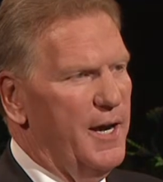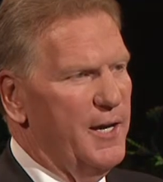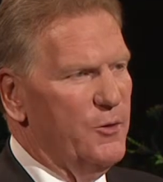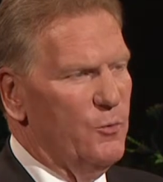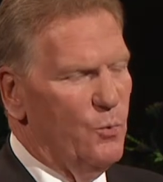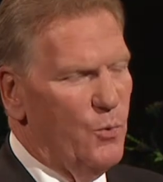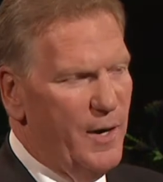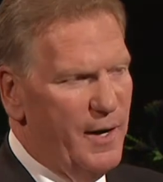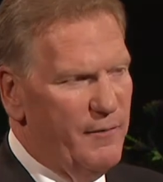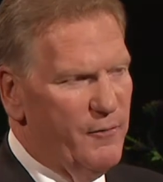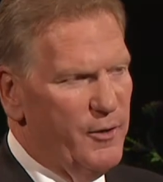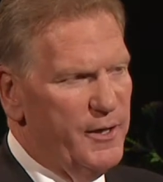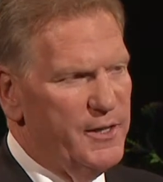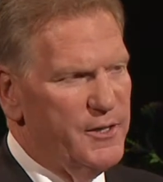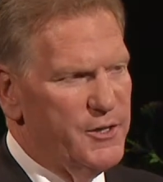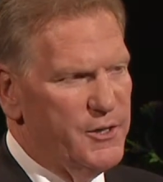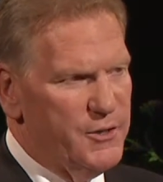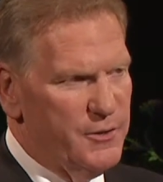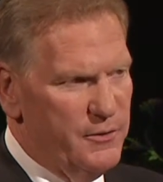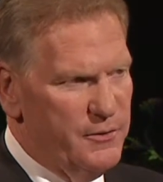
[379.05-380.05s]
就是我
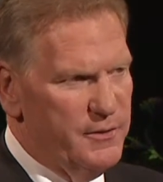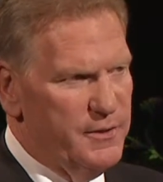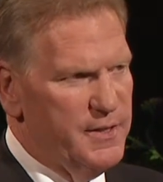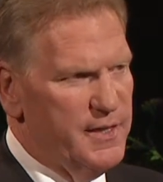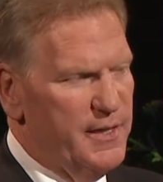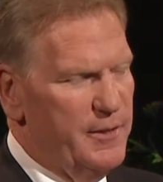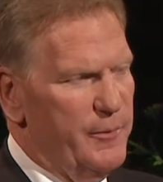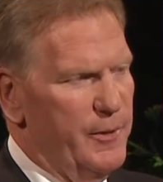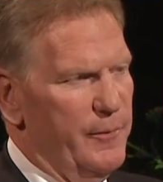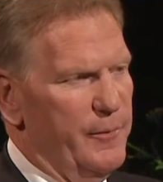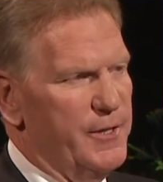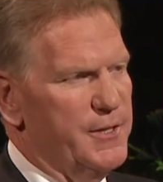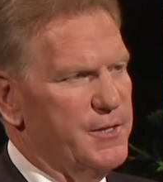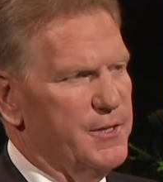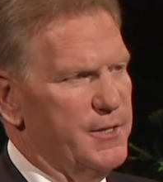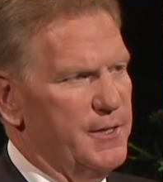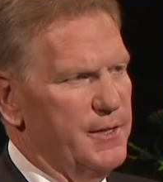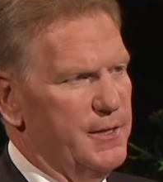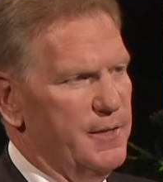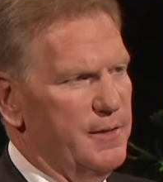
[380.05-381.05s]
们在研
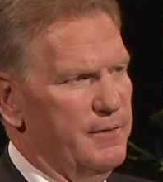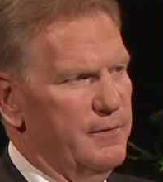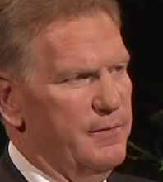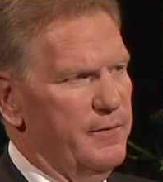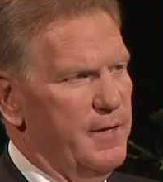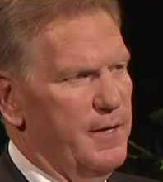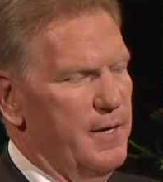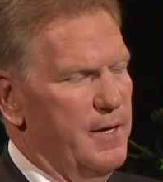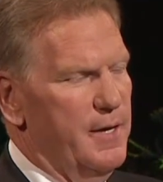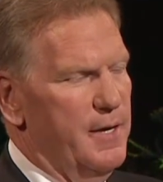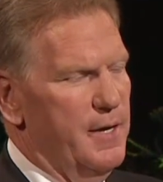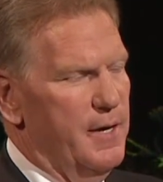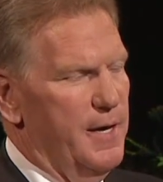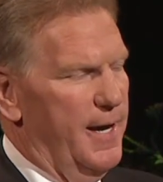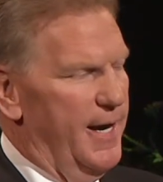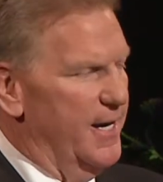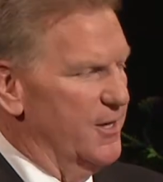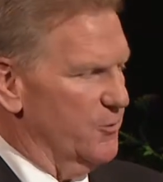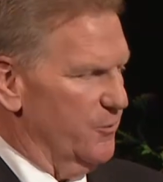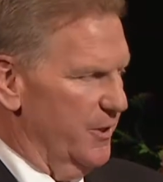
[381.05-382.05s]
读、祈祷、
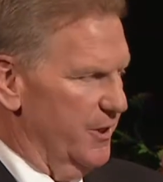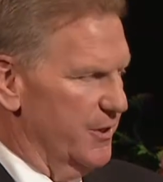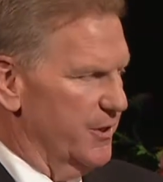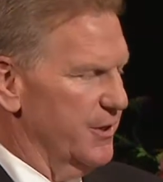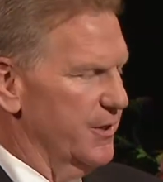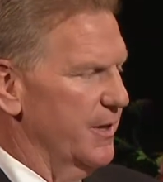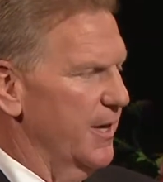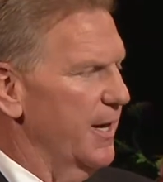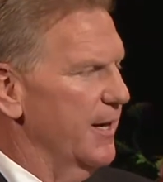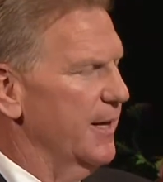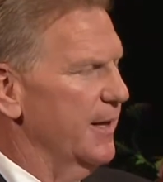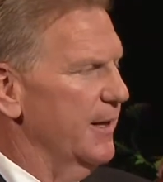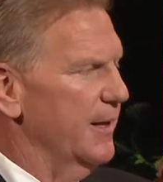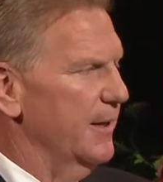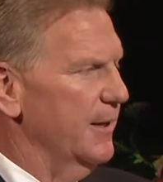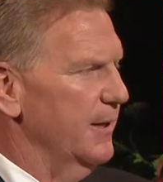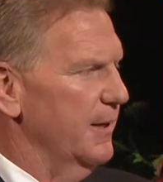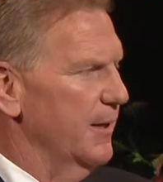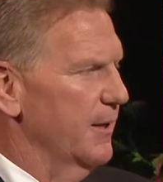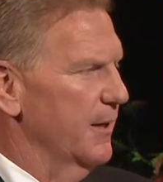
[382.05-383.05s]
遵循福音
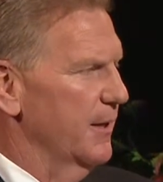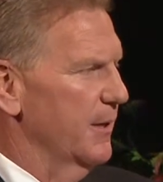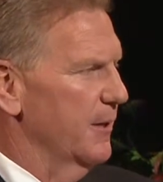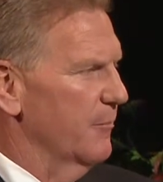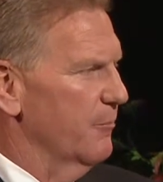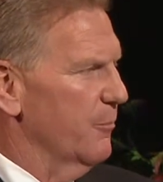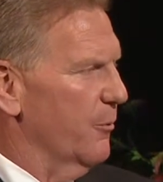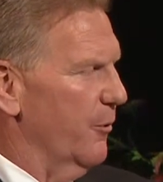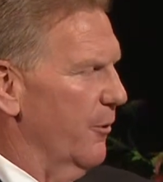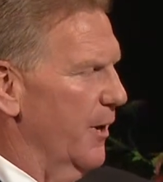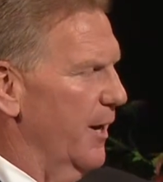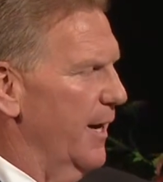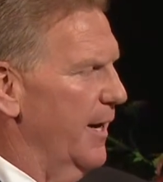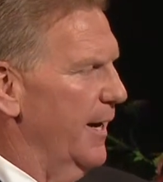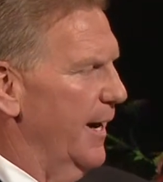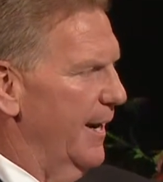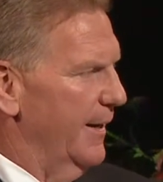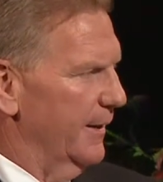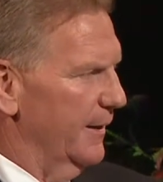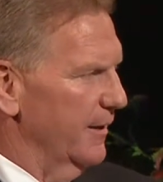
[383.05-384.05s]
之后
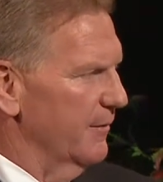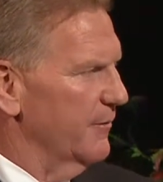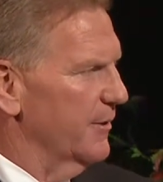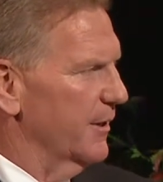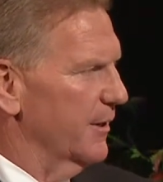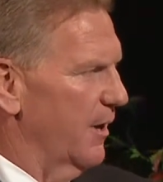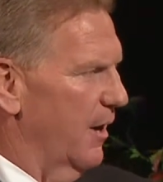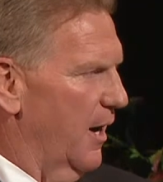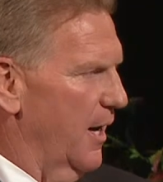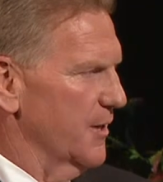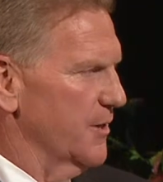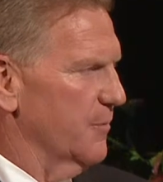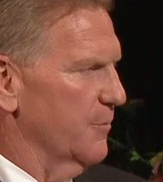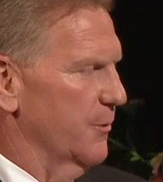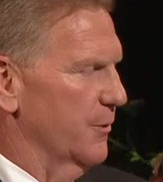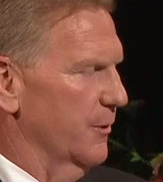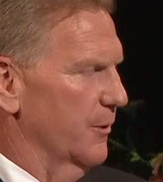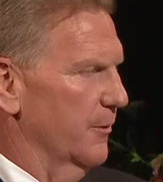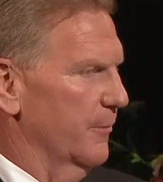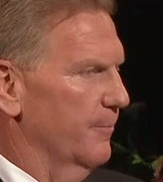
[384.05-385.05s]
所获得的那
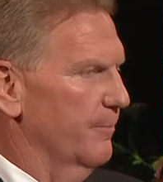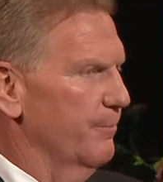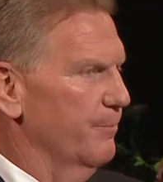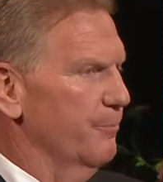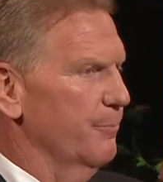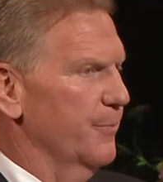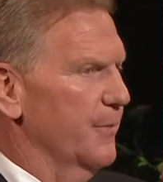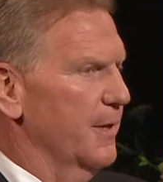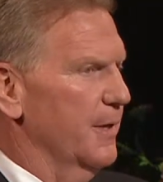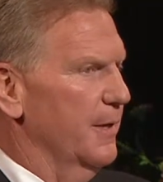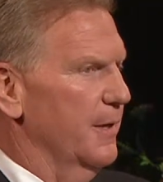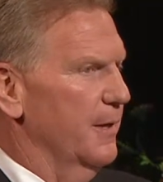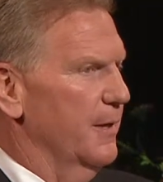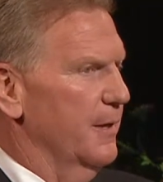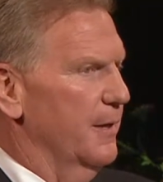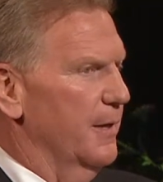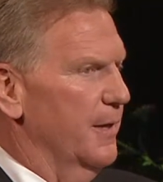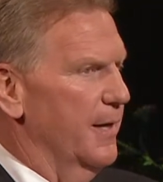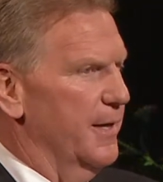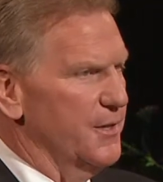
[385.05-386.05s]
种平静、
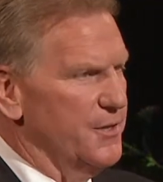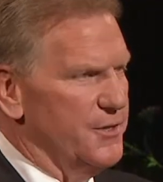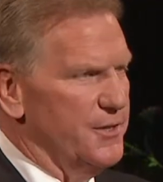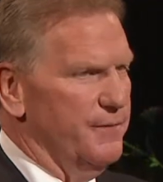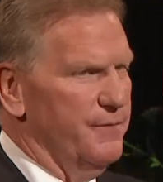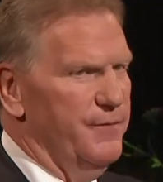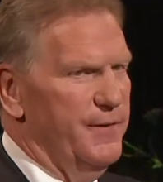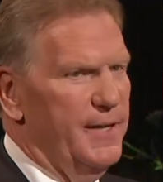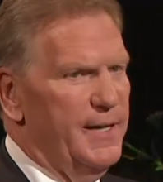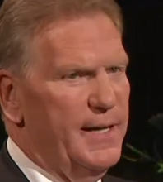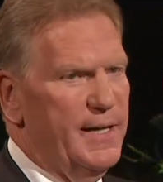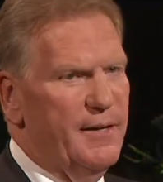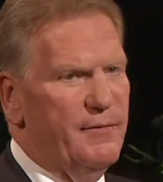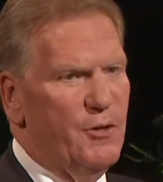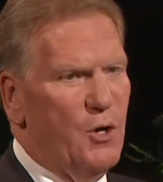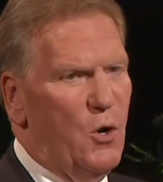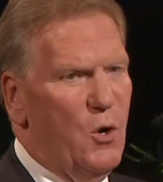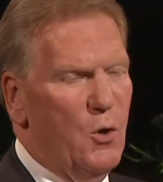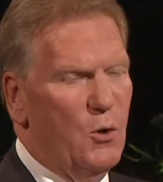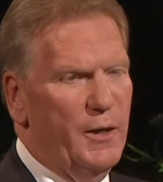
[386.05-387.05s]
坚定不移
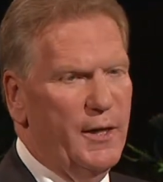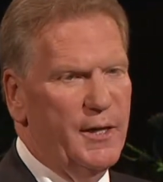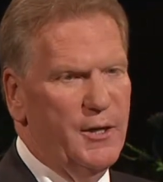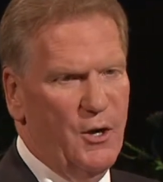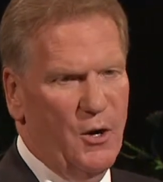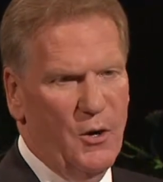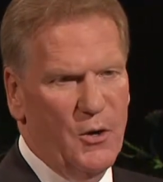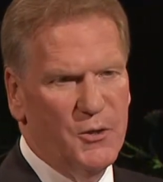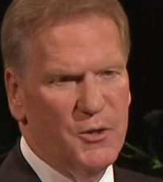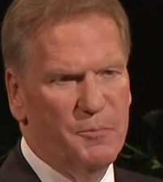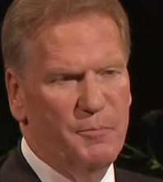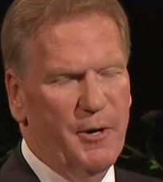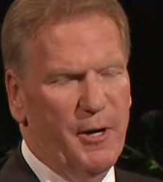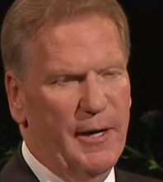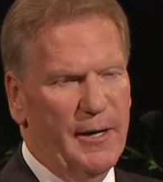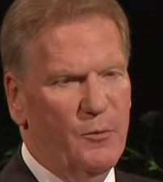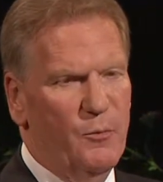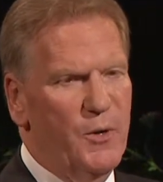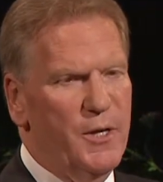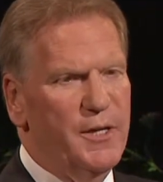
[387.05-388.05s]
的确定感，
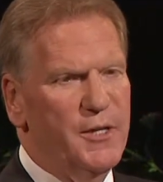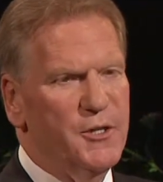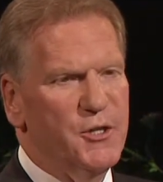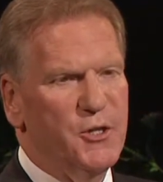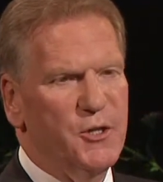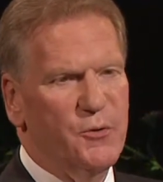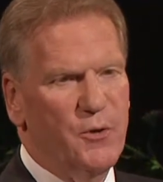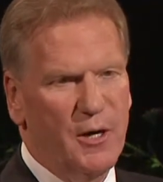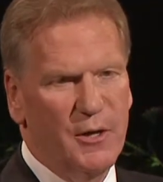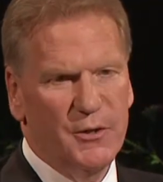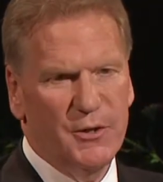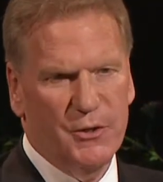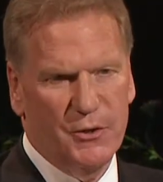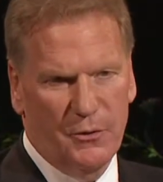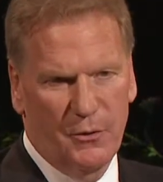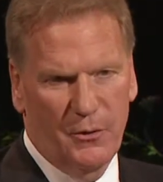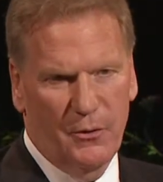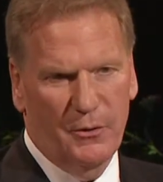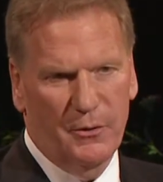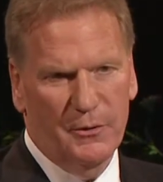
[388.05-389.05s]
也是感
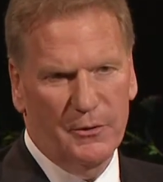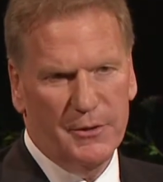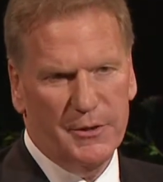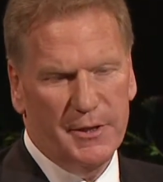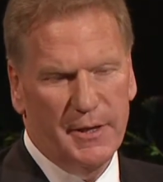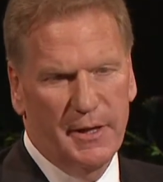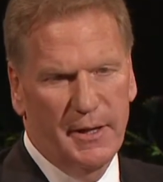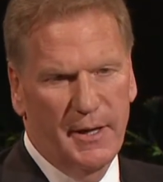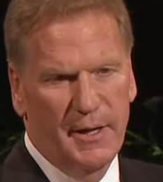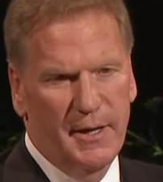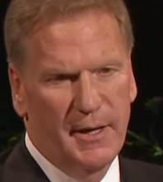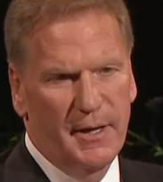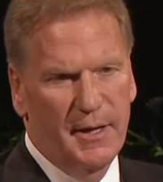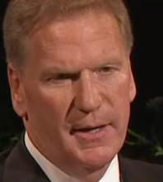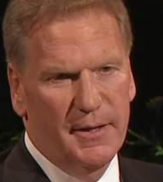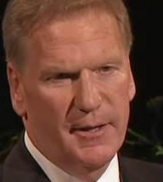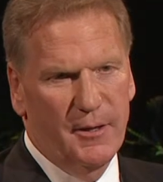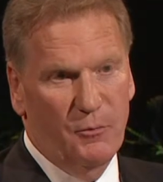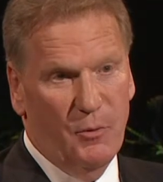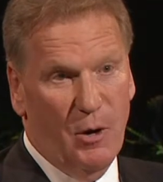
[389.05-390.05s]
受到圣灵向我们
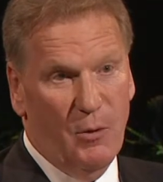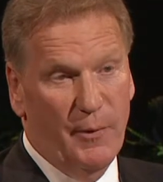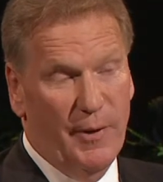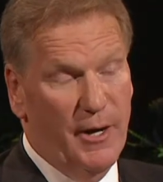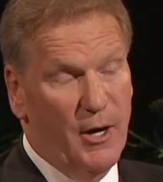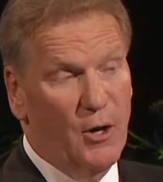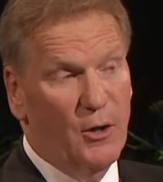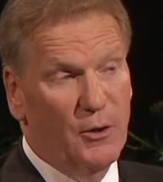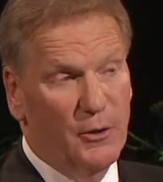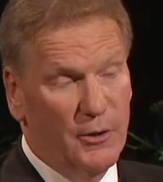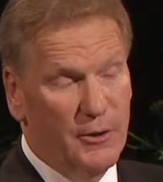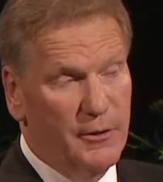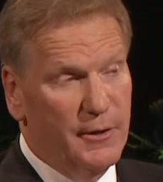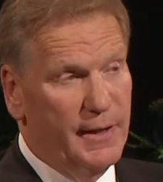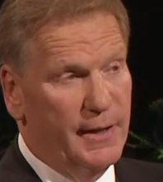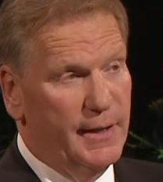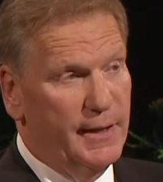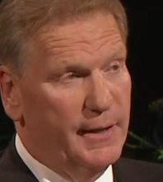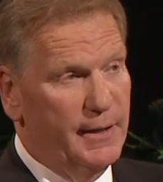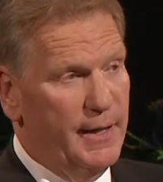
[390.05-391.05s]
的灵魂证实
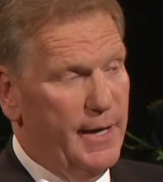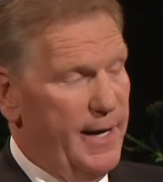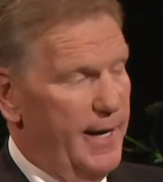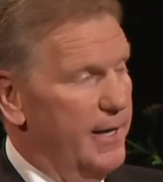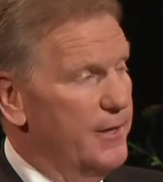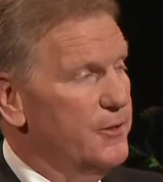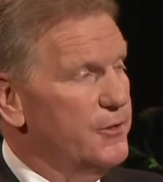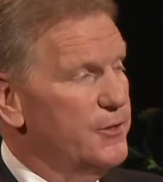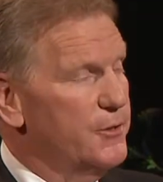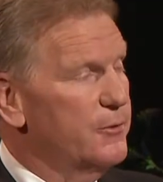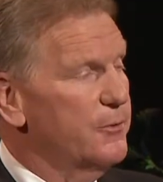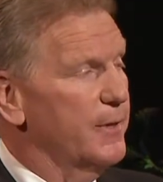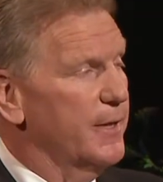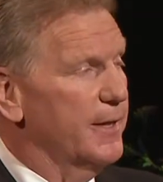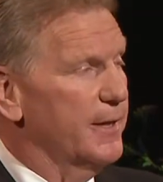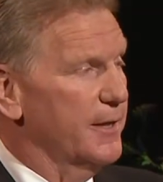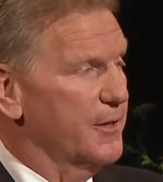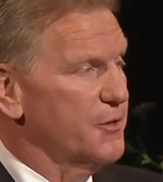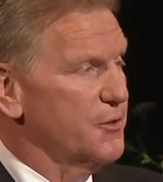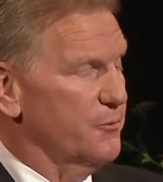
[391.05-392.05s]
我们所学
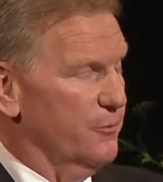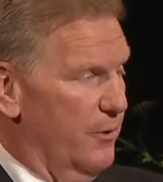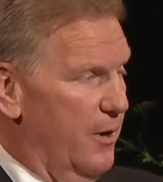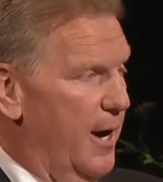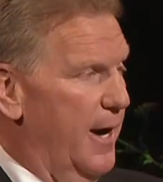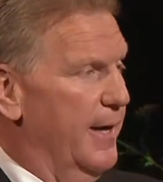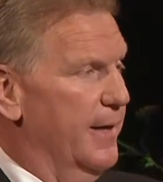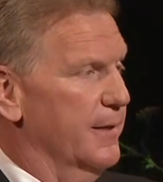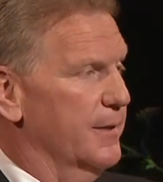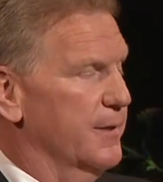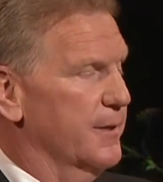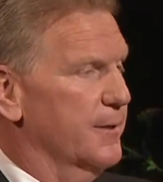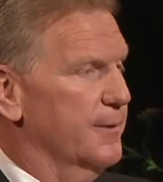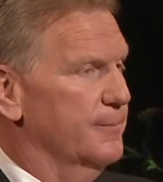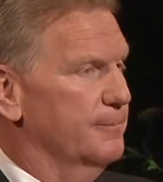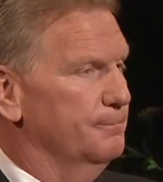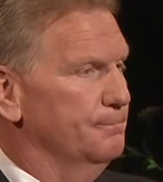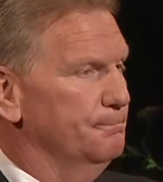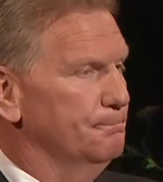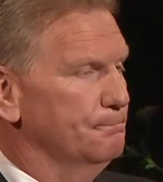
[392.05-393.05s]
习和所做的事
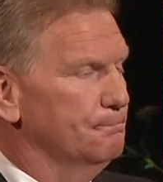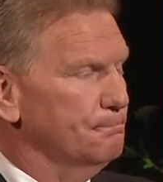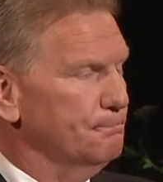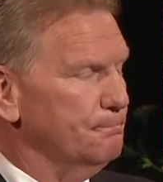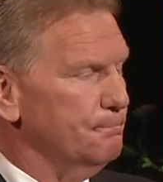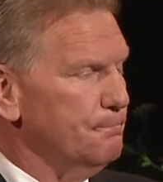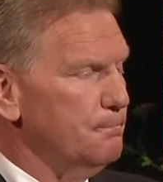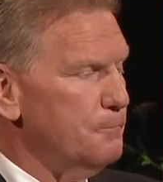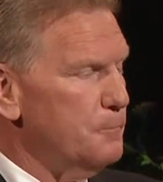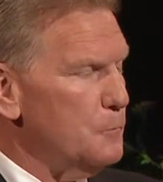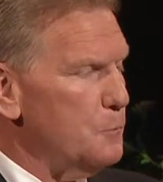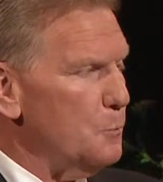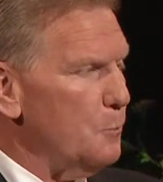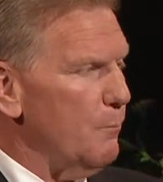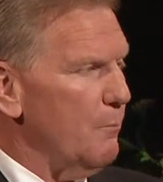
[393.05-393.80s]
情是正确的。